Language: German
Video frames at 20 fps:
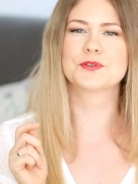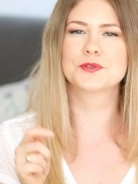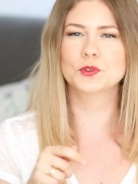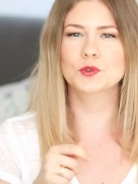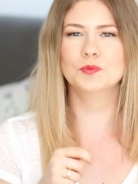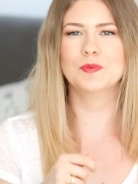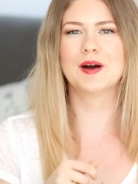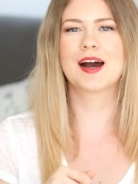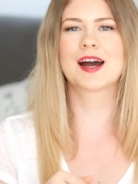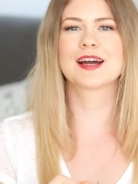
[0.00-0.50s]

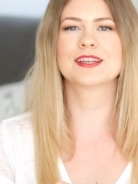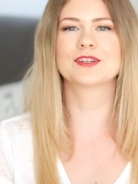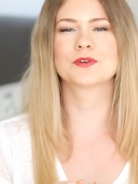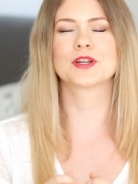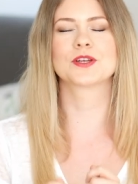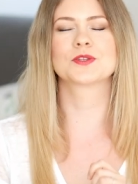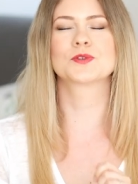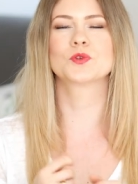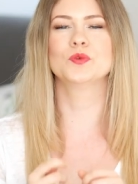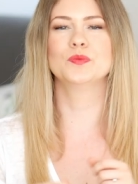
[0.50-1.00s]
zumachen
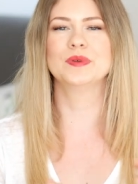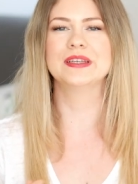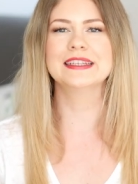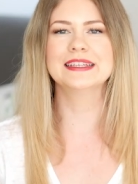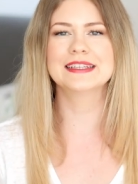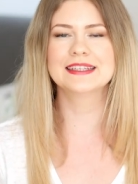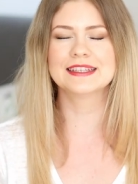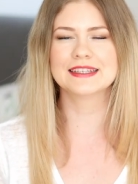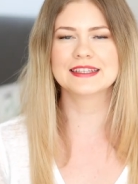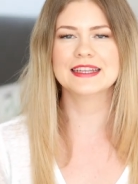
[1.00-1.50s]
oder zu
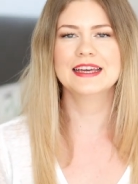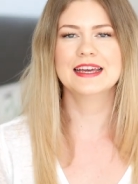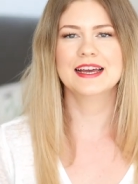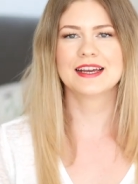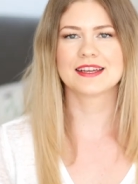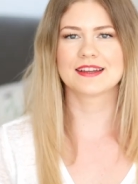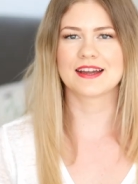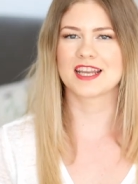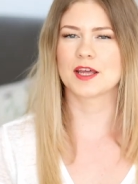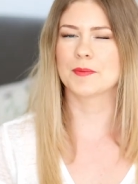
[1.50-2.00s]
binden,
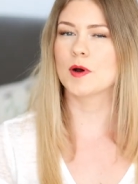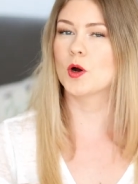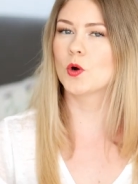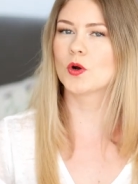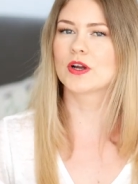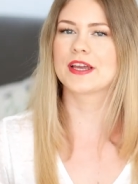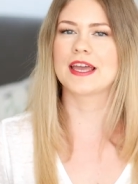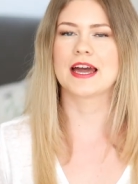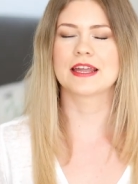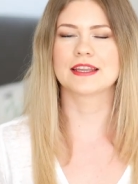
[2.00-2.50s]
kann aber
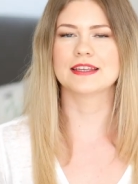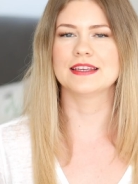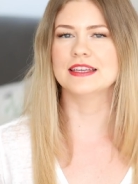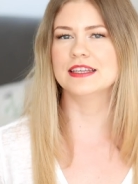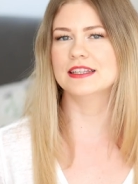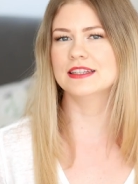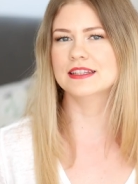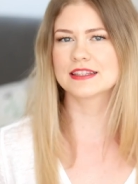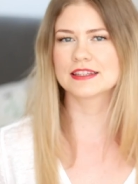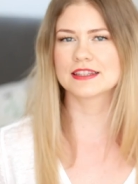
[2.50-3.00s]
auch gerne
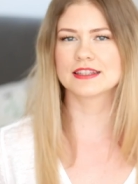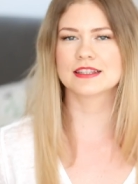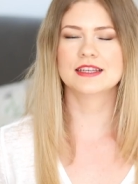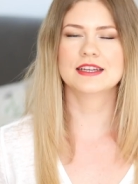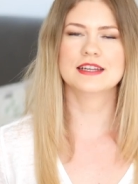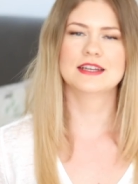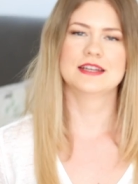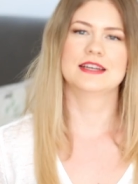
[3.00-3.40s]
hinten.